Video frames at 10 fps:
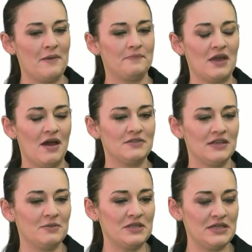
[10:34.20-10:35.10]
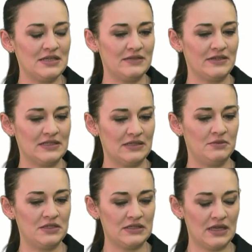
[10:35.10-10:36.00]
А взаимодействие с
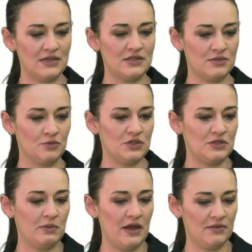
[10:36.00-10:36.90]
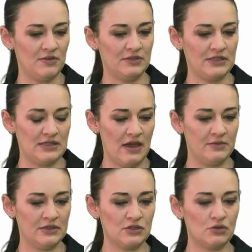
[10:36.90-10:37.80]
администрацией, с муниципальными
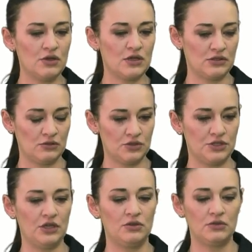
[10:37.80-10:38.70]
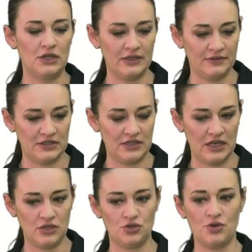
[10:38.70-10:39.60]
властями, насколько сложно? Идут ли
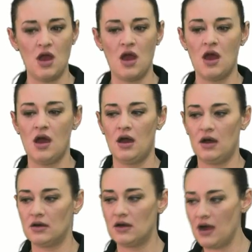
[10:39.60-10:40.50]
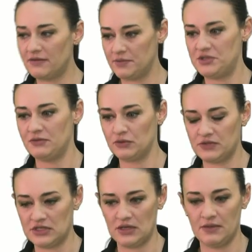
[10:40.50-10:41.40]
навстречу? А как вообще вот в
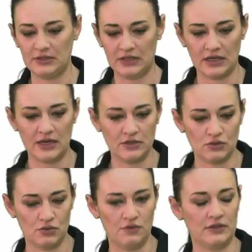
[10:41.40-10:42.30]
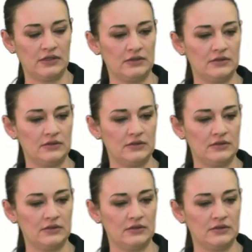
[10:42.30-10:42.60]
целом это организовано?